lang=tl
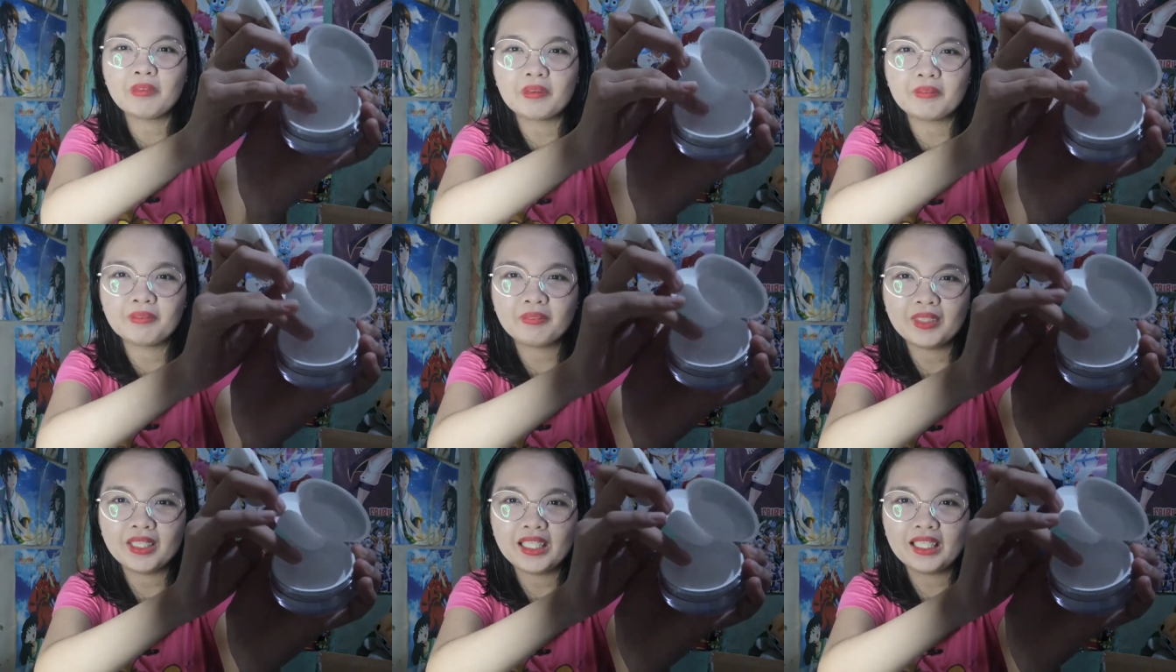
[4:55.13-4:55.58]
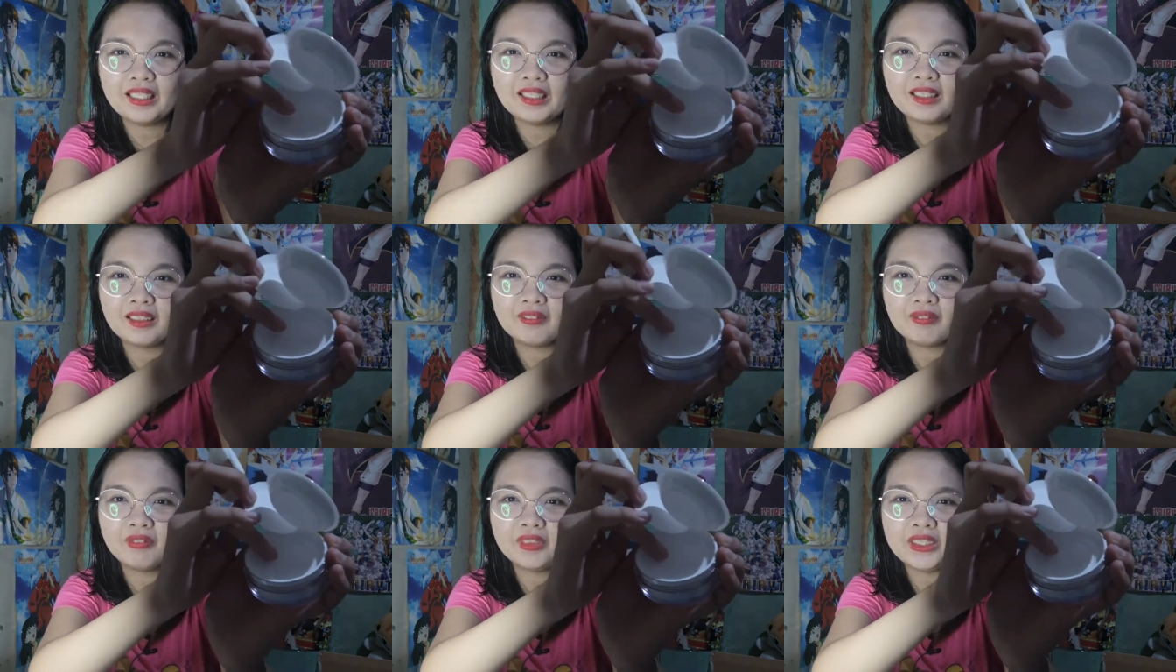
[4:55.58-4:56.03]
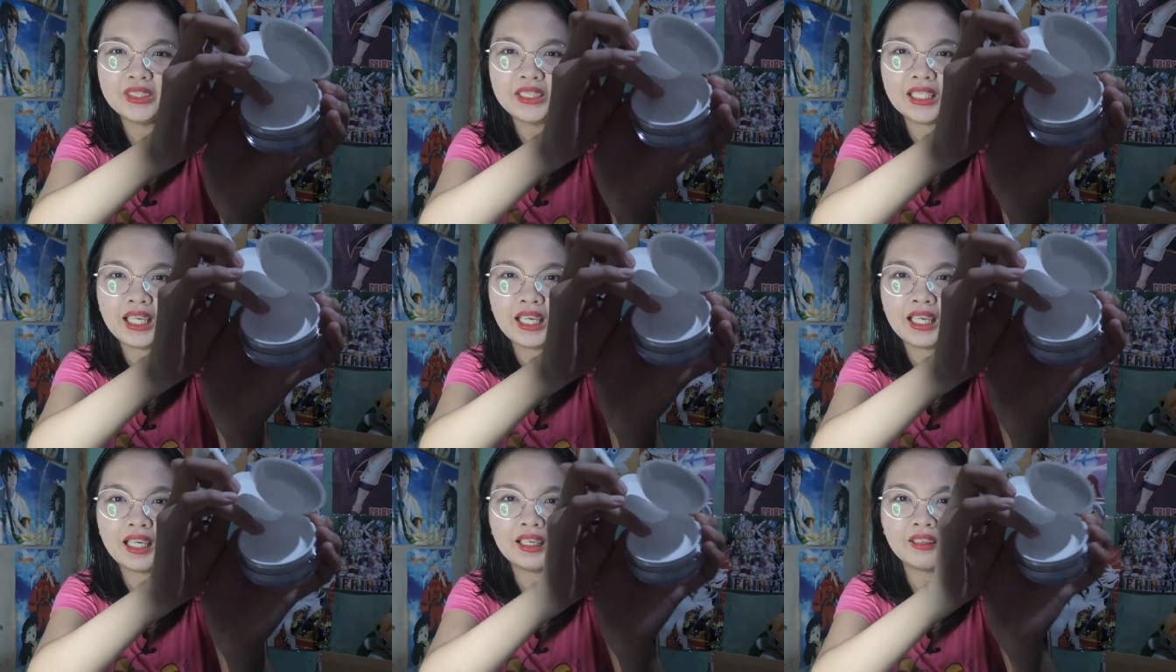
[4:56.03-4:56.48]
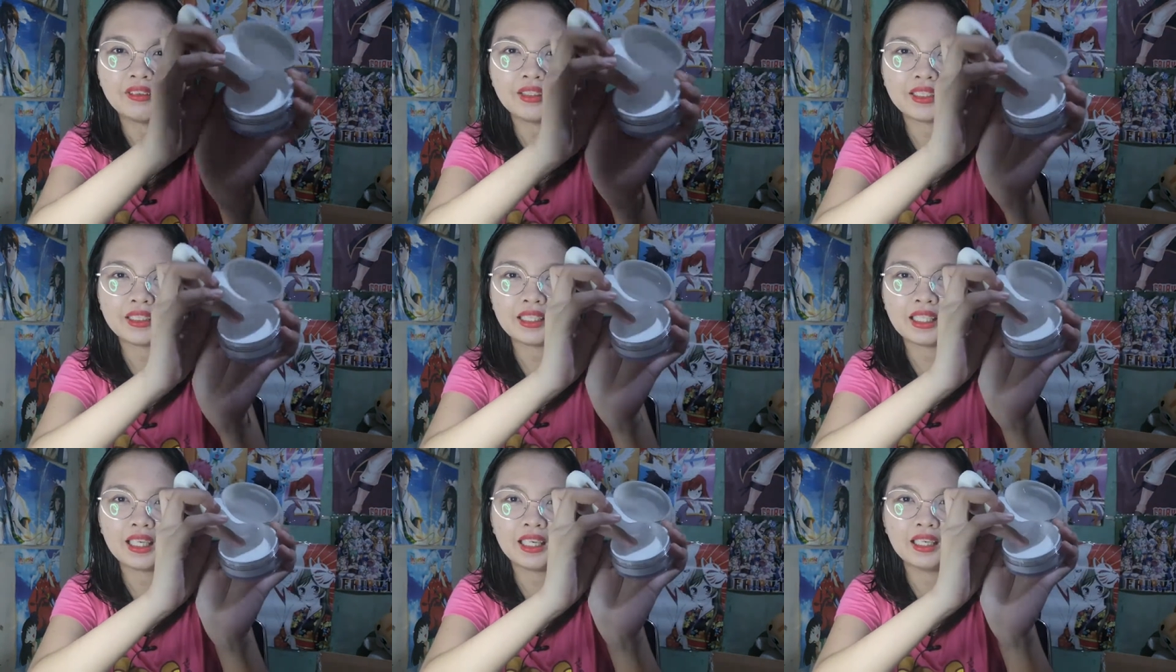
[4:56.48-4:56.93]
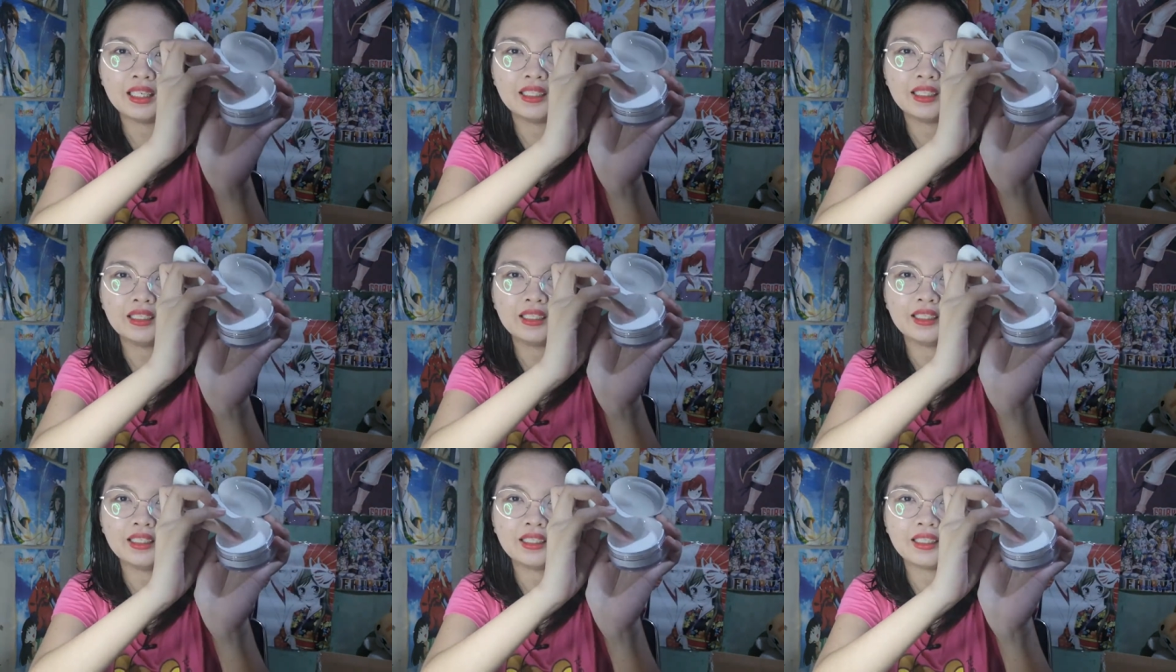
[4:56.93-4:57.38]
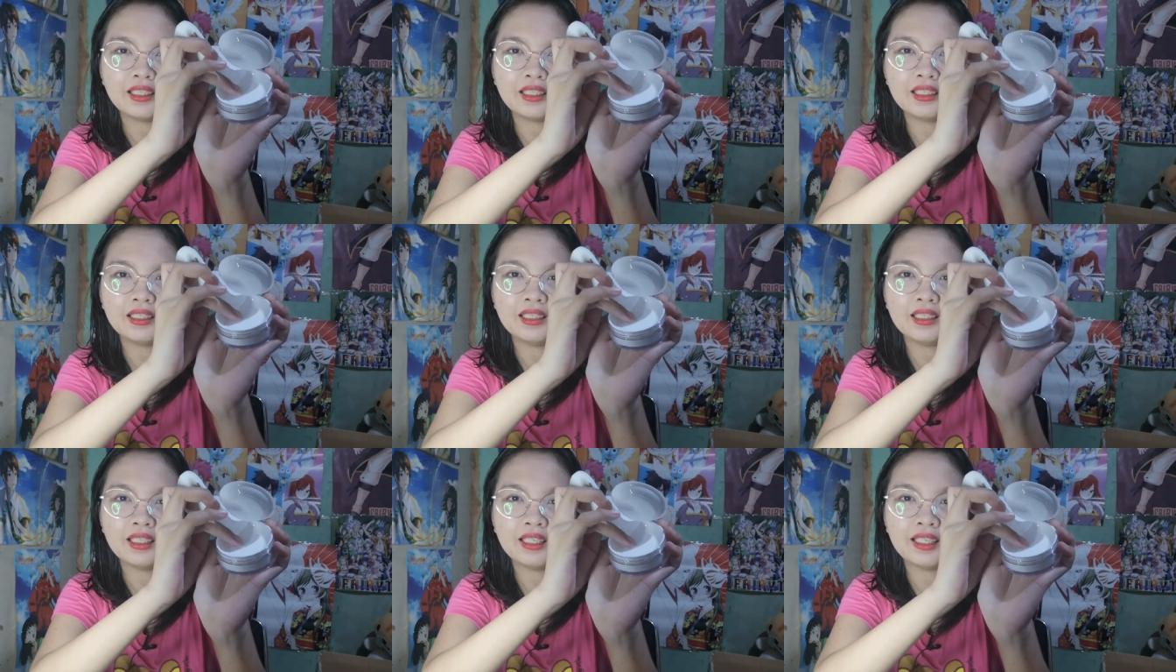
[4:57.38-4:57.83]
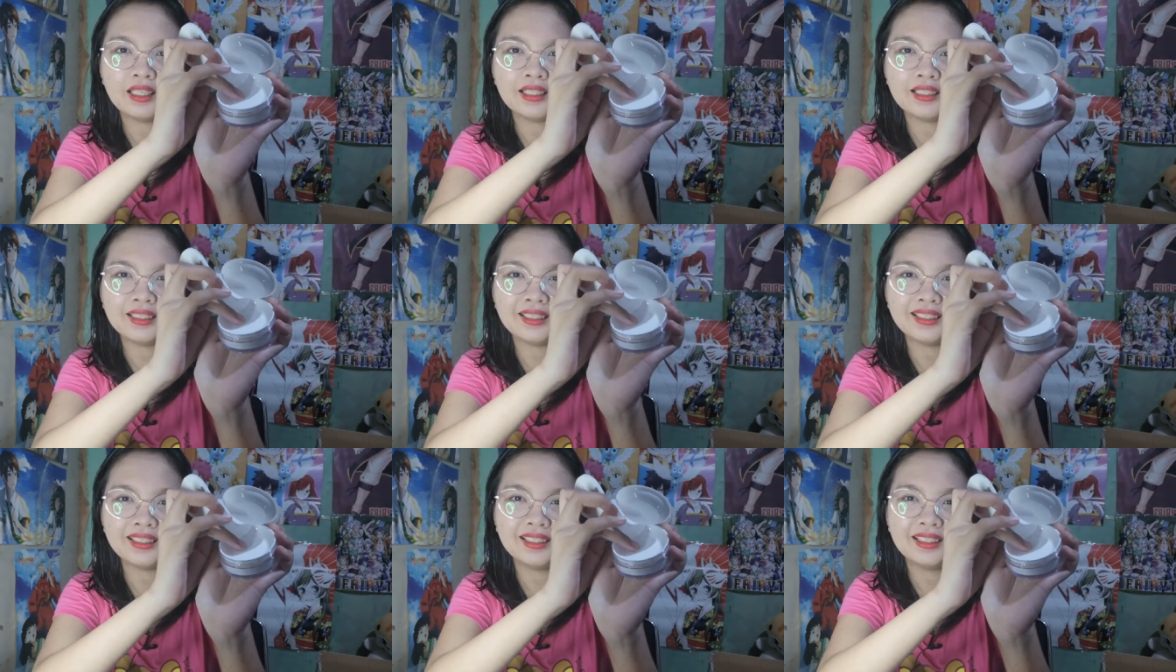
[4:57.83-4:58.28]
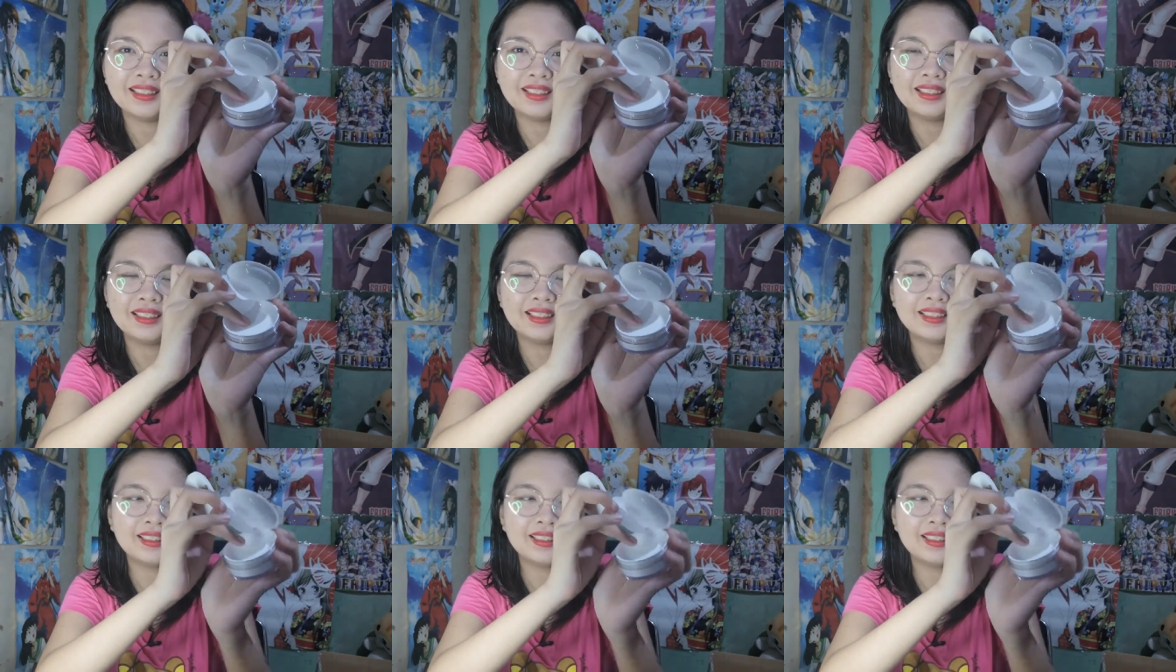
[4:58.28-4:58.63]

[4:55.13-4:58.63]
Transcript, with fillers: so, pag pinindot mo siya, wait lang. Ayan.